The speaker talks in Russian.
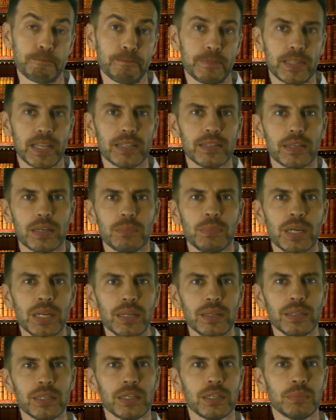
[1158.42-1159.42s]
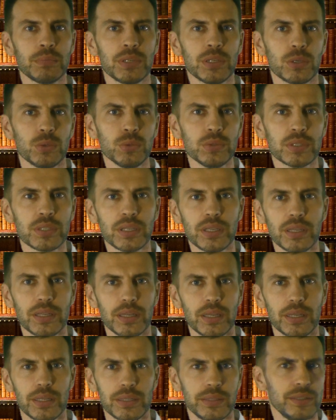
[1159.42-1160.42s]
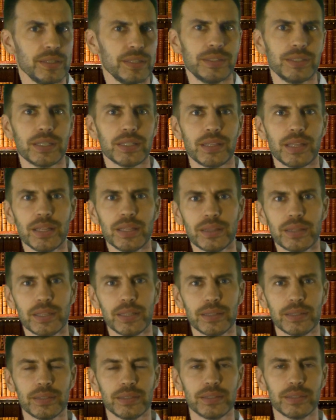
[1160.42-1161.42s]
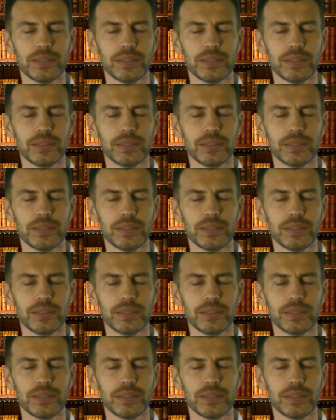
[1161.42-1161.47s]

Да нормальные мы, русские, не сектанты,